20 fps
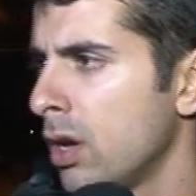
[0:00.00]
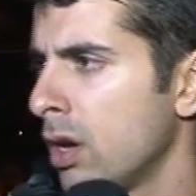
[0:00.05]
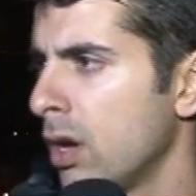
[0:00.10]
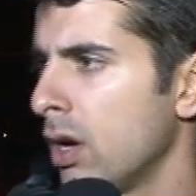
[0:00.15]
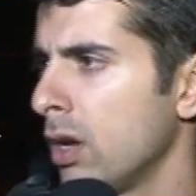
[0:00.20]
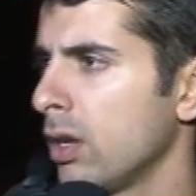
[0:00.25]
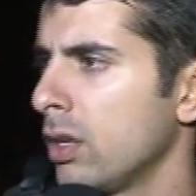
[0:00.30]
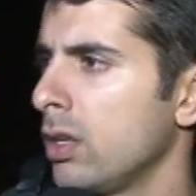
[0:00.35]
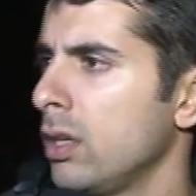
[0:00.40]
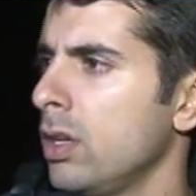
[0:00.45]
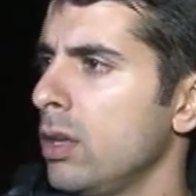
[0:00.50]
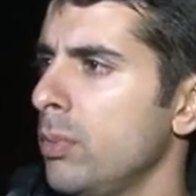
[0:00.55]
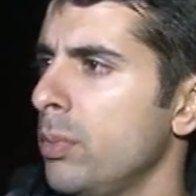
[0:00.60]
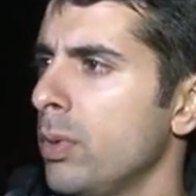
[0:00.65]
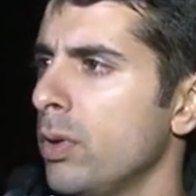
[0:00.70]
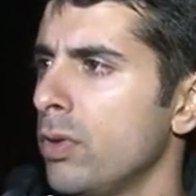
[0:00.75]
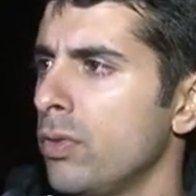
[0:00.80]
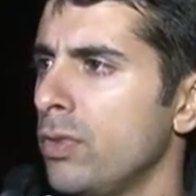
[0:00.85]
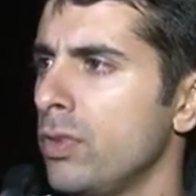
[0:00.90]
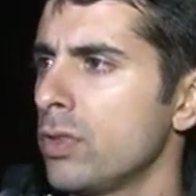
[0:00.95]
Aqui,
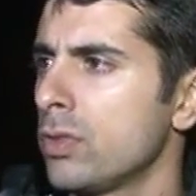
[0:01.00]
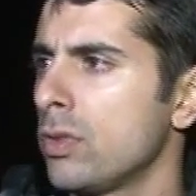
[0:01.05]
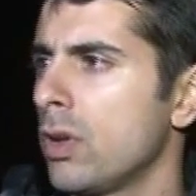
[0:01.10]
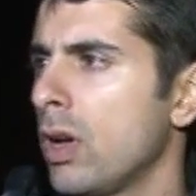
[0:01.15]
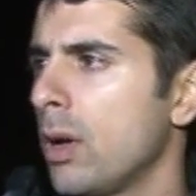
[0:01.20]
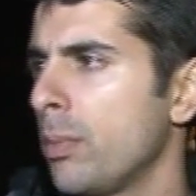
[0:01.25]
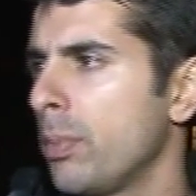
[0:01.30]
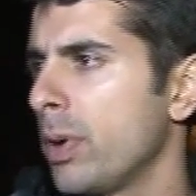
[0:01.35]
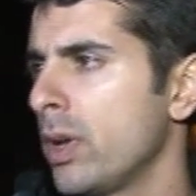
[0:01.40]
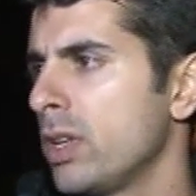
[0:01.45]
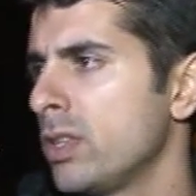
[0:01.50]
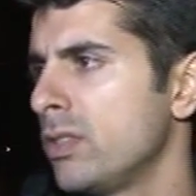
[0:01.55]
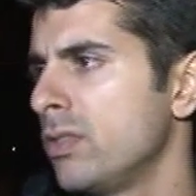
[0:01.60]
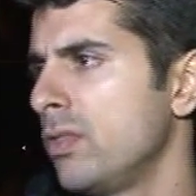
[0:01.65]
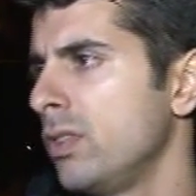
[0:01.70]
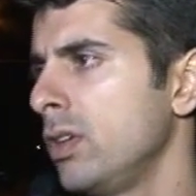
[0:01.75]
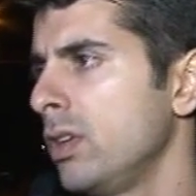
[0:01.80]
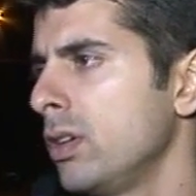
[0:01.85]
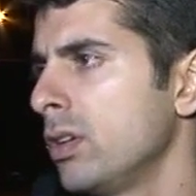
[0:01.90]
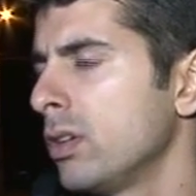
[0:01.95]
pelo visto, o rapaz
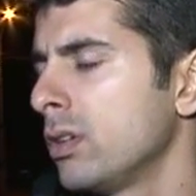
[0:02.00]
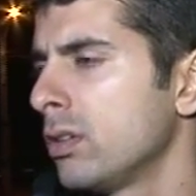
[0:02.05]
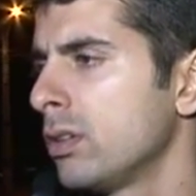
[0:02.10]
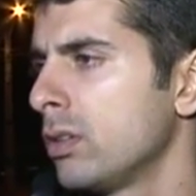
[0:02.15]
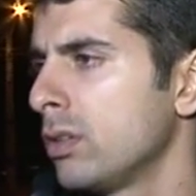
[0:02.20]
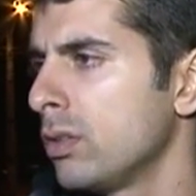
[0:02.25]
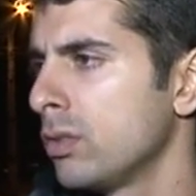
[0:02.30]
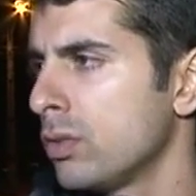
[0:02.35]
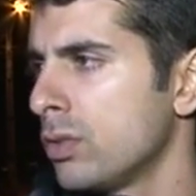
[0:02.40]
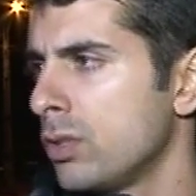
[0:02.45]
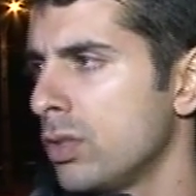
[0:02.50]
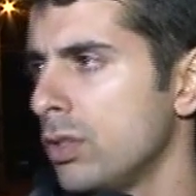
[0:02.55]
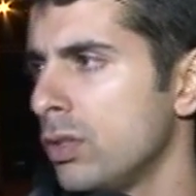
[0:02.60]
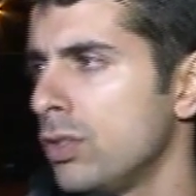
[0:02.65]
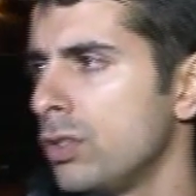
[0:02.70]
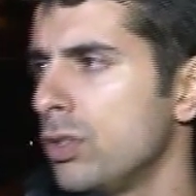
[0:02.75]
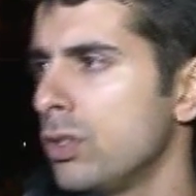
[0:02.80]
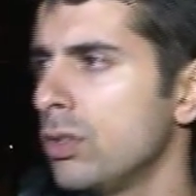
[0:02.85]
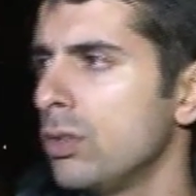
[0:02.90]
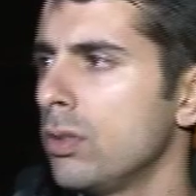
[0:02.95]
vinha no
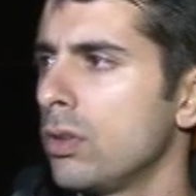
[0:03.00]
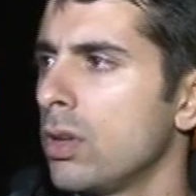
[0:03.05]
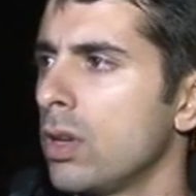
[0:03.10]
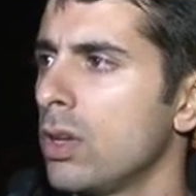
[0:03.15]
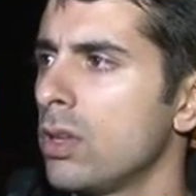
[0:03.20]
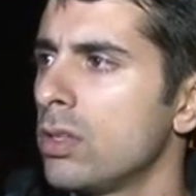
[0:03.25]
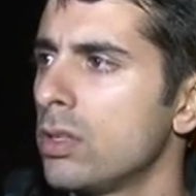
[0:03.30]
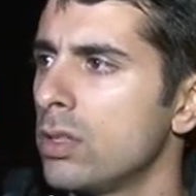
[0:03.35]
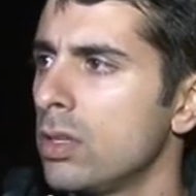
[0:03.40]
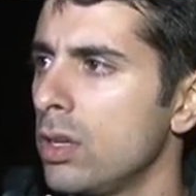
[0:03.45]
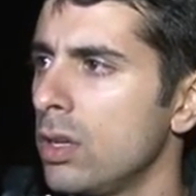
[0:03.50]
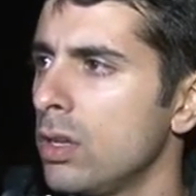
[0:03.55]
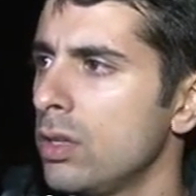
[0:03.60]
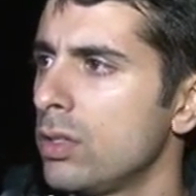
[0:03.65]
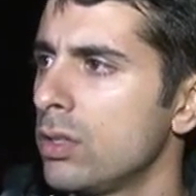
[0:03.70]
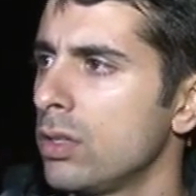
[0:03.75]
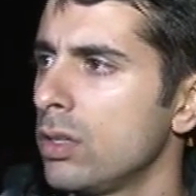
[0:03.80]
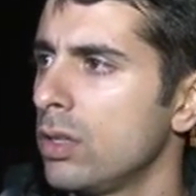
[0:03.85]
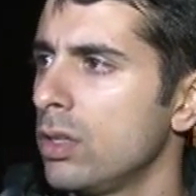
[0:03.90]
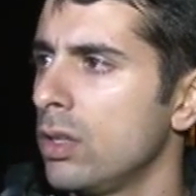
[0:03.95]
sentido
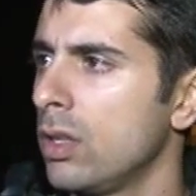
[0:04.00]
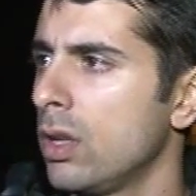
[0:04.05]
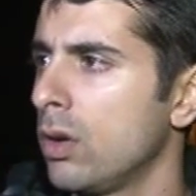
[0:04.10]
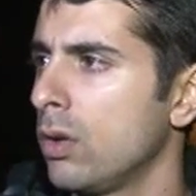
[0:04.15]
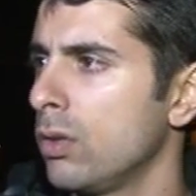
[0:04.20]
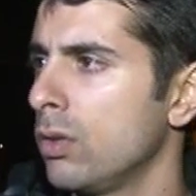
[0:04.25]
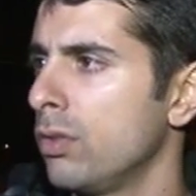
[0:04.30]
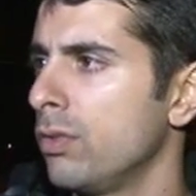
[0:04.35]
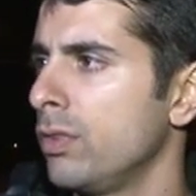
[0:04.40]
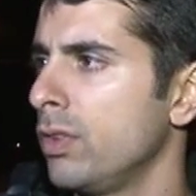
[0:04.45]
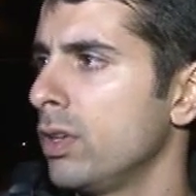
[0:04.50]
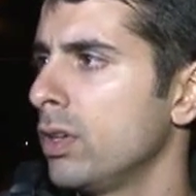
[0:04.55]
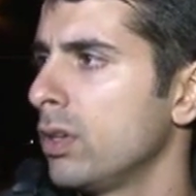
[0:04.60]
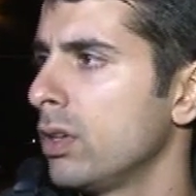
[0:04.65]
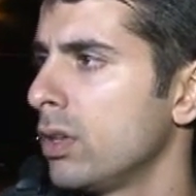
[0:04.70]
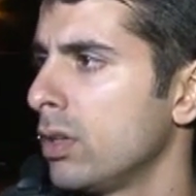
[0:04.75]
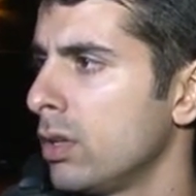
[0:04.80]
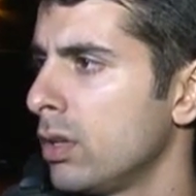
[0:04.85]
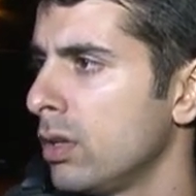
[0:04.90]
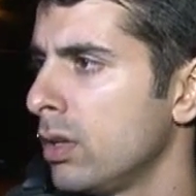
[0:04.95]
crescente aqui da rodovia
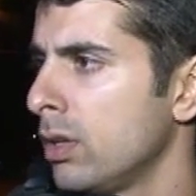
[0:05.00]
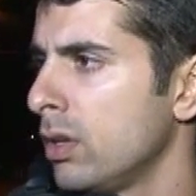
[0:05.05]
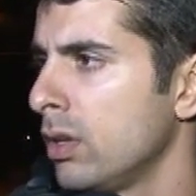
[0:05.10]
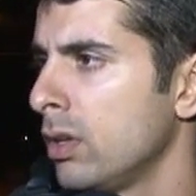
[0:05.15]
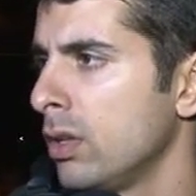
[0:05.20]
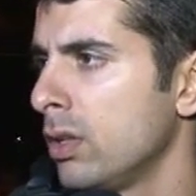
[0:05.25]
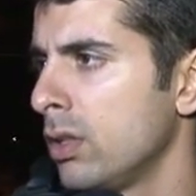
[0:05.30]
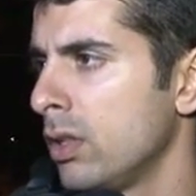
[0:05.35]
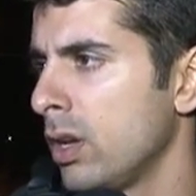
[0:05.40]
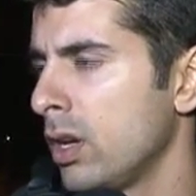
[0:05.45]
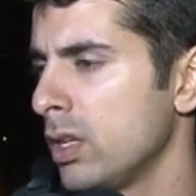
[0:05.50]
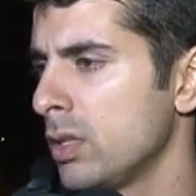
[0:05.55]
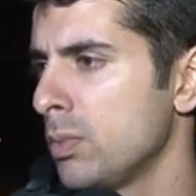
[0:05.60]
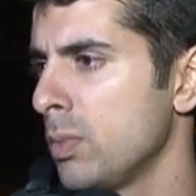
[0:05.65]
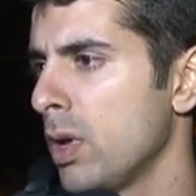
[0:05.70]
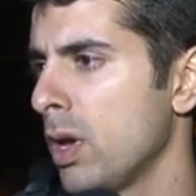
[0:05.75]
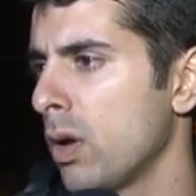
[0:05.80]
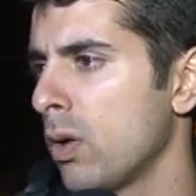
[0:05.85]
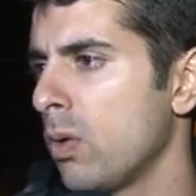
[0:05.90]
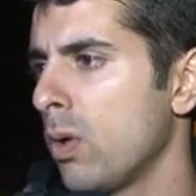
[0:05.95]

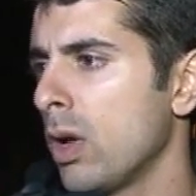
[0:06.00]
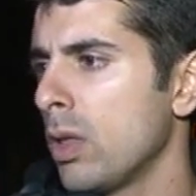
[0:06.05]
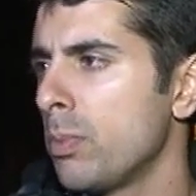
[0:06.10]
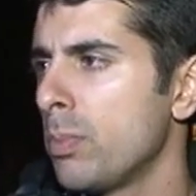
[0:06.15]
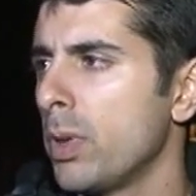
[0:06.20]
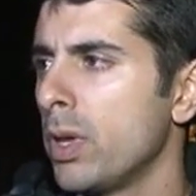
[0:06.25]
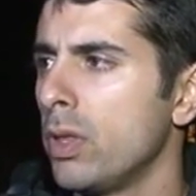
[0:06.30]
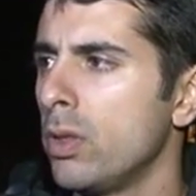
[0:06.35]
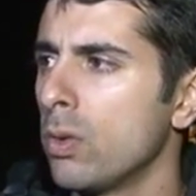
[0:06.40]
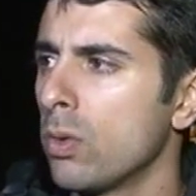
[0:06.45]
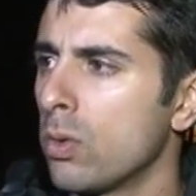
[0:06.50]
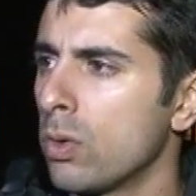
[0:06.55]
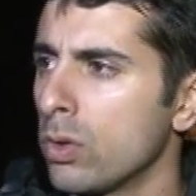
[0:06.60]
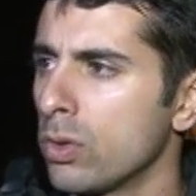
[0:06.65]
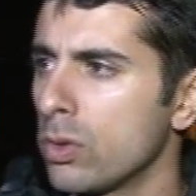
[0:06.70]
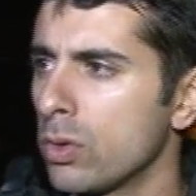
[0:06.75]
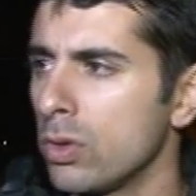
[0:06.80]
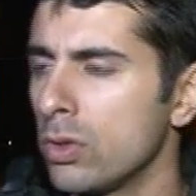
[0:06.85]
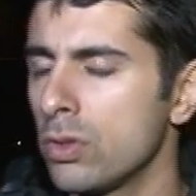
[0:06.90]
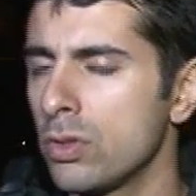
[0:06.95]
364, perdeu o
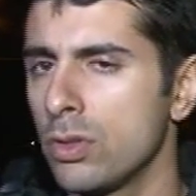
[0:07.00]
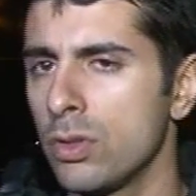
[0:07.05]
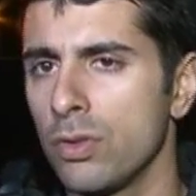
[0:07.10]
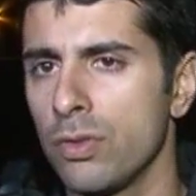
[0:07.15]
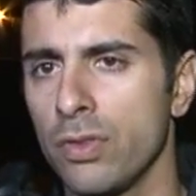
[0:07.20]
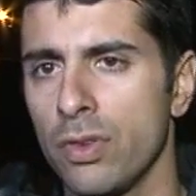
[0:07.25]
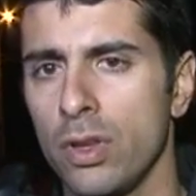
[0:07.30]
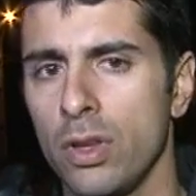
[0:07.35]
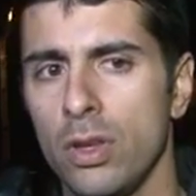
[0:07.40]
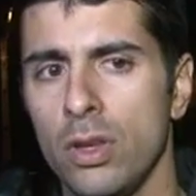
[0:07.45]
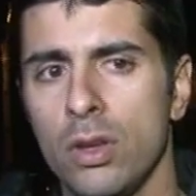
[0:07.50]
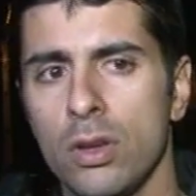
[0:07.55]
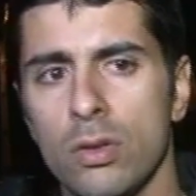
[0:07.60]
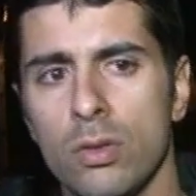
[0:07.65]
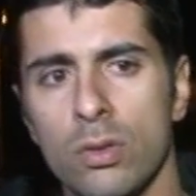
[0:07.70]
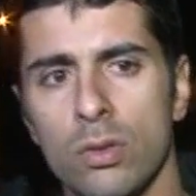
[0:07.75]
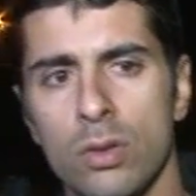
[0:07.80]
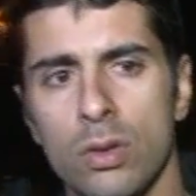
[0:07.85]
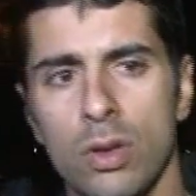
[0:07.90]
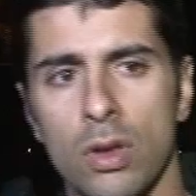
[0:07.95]
controle do seu
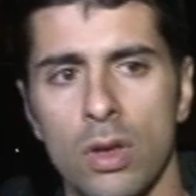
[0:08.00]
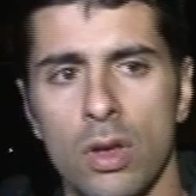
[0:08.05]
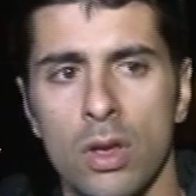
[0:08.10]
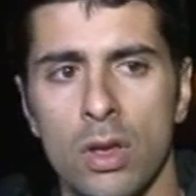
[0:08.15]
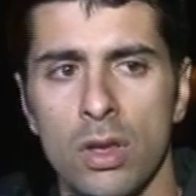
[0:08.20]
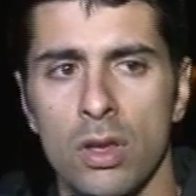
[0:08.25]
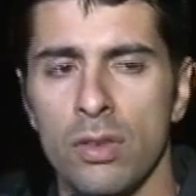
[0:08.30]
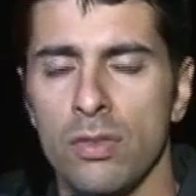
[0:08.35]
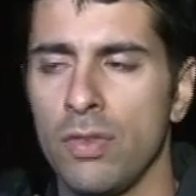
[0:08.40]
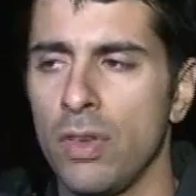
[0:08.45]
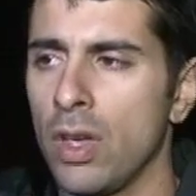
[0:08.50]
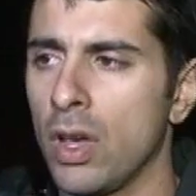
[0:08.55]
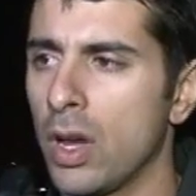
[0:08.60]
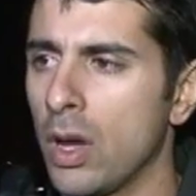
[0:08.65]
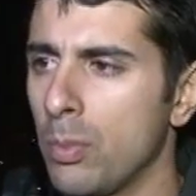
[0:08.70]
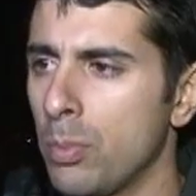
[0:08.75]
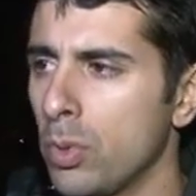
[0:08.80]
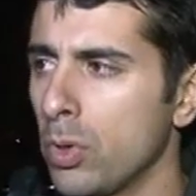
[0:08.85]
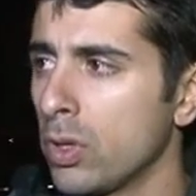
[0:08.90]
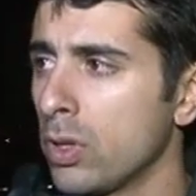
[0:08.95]
veículo e veio a
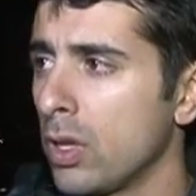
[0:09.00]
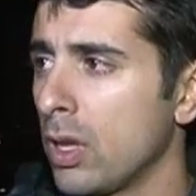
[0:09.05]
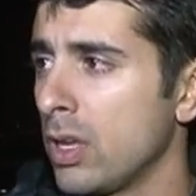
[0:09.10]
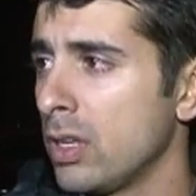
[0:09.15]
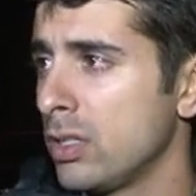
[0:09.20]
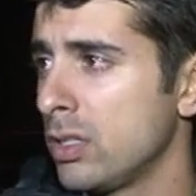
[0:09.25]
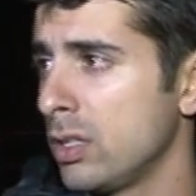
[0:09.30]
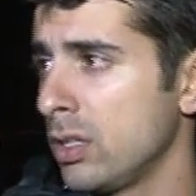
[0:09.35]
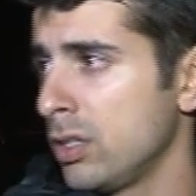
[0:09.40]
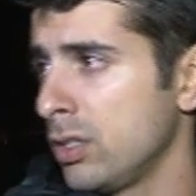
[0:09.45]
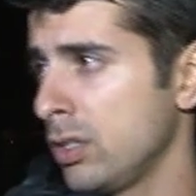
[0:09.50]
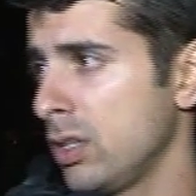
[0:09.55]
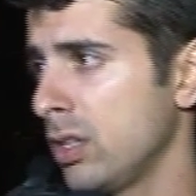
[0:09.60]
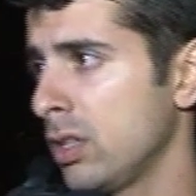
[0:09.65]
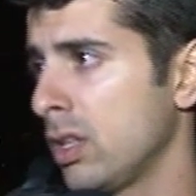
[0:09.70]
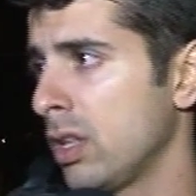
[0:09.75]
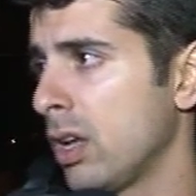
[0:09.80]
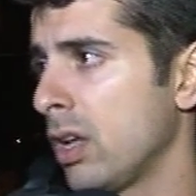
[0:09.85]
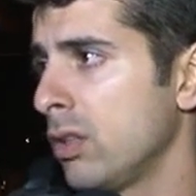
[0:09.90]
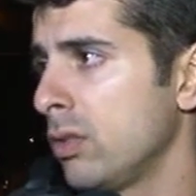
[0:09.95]
capotar e ser
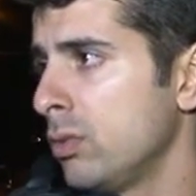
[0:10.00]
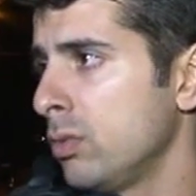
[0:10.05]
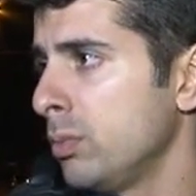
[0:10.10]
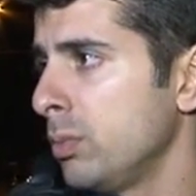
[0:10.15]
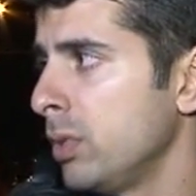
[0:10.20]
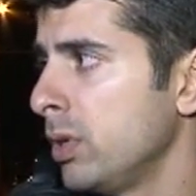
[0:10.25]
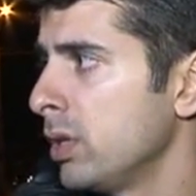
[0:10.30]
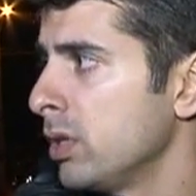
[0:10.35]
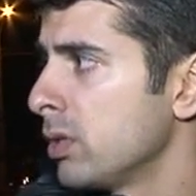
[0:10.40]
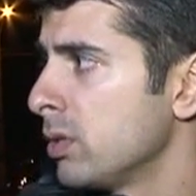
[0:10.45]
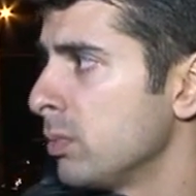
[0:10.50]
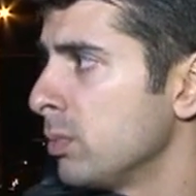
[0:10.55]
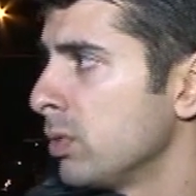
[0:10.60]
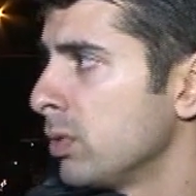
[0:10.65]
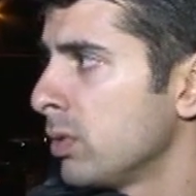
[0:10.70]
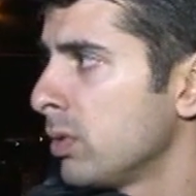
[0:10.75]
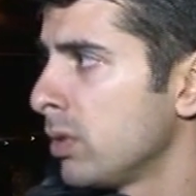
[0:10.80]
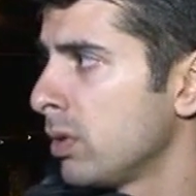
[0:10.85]
ejetado do mesmo